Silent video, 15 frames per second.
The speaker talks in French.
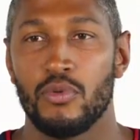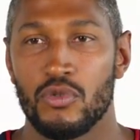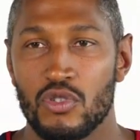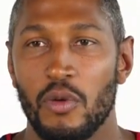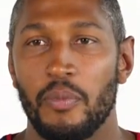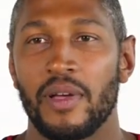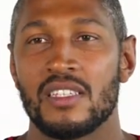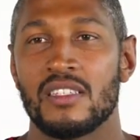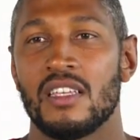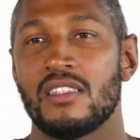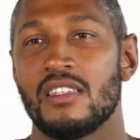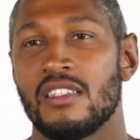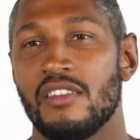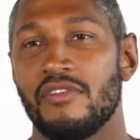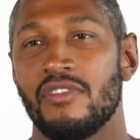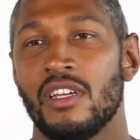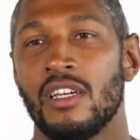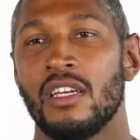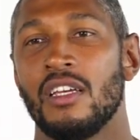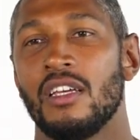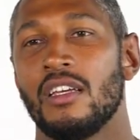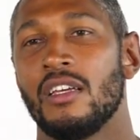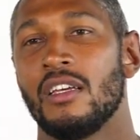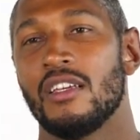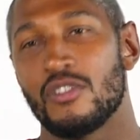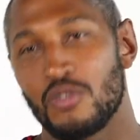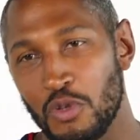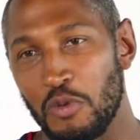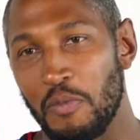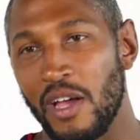plus de passes décisives et
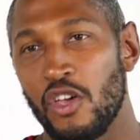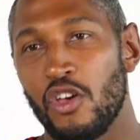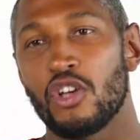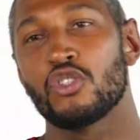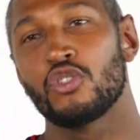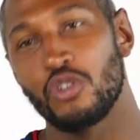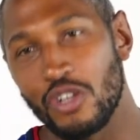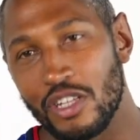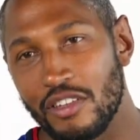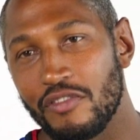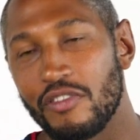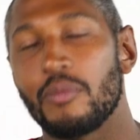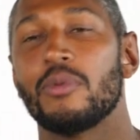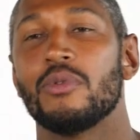Stodemeyer, je lui en ai fait